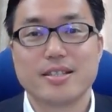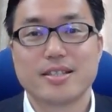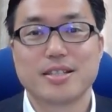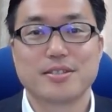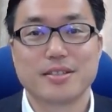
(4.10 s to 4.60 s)

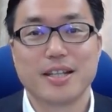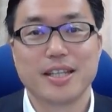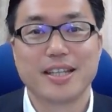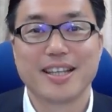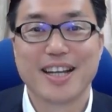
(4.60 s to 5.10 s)
4月にな
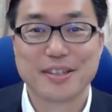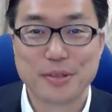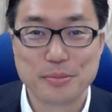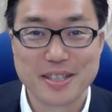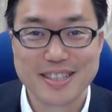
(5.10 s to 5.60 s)
り、あっ
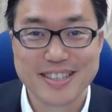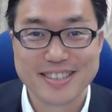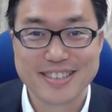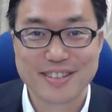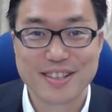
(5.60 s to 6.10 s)
という間に
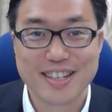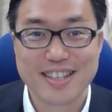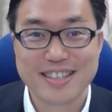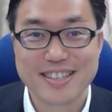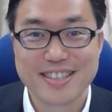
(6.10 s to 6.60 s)
桜
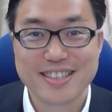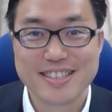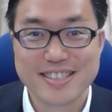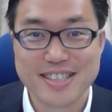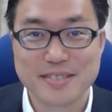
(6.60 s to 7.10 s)
が
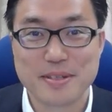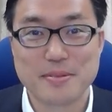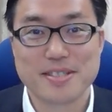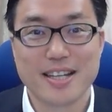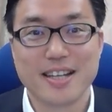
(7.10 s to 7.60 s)
散ってしまい
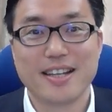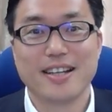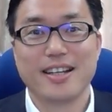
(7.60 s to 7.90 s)
ました。